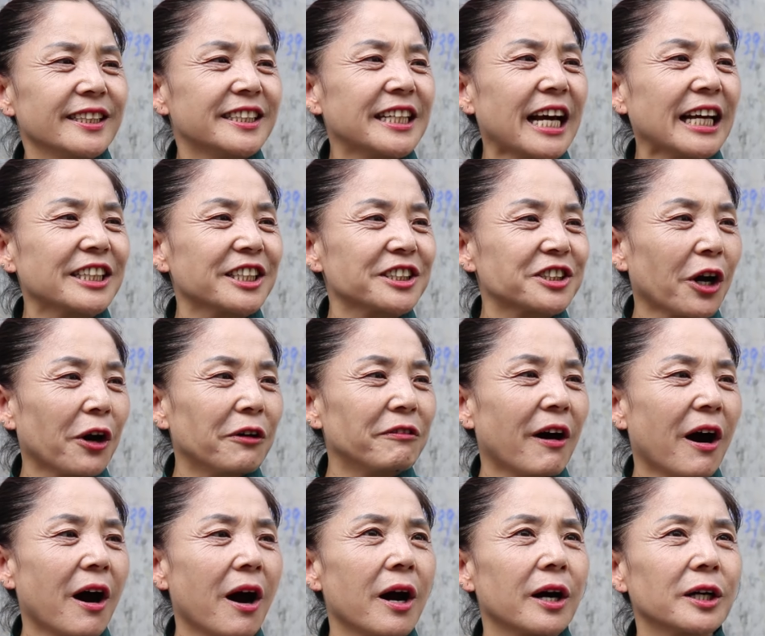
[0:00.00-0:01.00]
以前的草
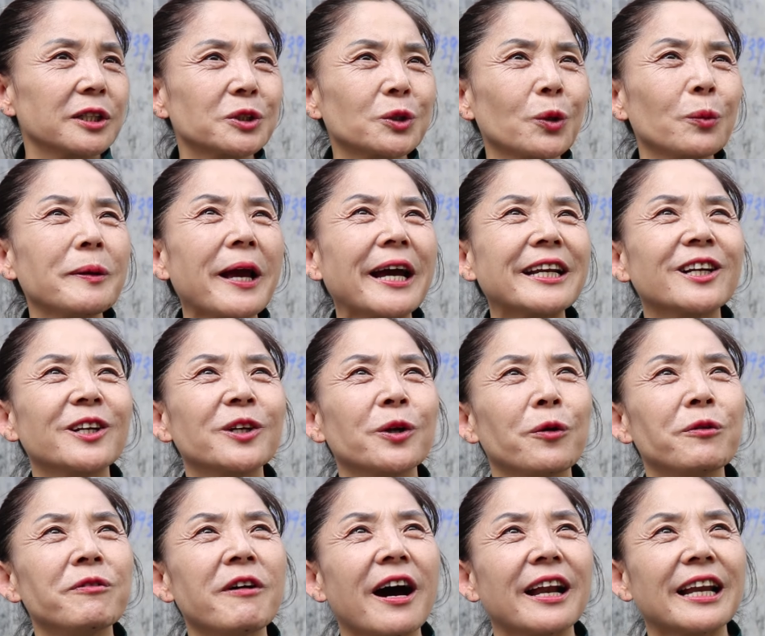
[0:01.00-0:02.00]
房都变成
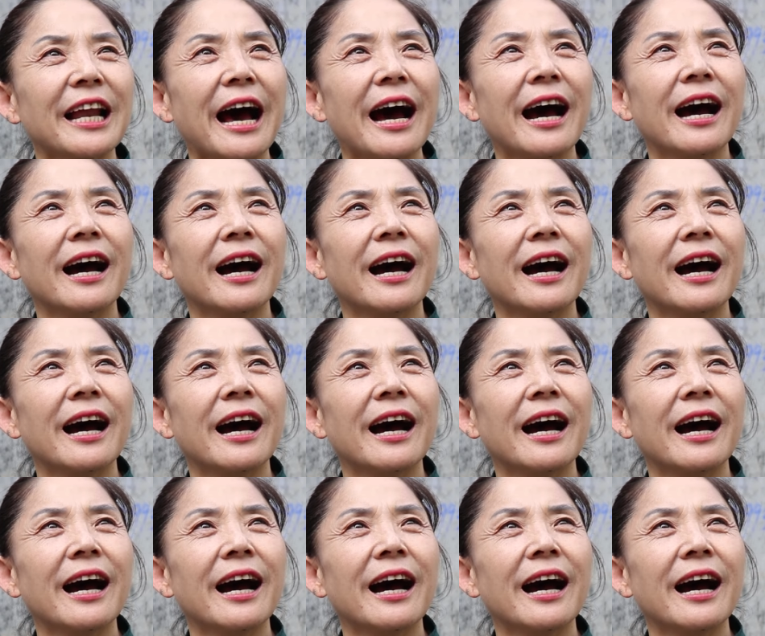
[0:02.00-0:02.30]
楼房了。